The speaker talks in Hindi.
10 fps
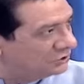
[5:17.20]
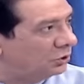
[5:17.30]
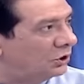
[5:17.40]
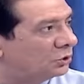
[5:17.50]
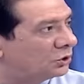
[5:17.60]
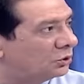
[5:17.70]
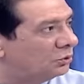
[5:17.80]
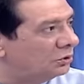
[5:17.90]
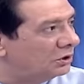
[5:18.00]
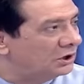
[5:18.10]
किसी और डॉक्टर को
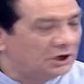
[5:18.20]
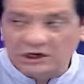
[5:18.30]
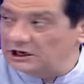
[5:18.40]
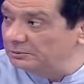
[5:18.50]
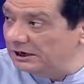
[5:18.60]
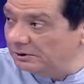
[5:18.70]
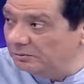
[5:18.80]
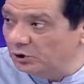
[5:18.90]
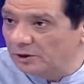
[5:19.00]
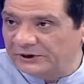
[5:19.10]
हाँ। हम्म। हकीम ने अपने
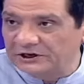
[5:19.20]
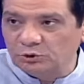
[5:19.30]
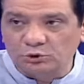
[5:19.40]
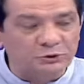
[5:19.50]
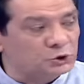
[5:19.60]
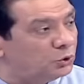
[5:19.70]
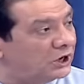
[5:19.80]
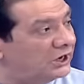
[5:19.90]
मुंडे भेज के उथों ही चुकवा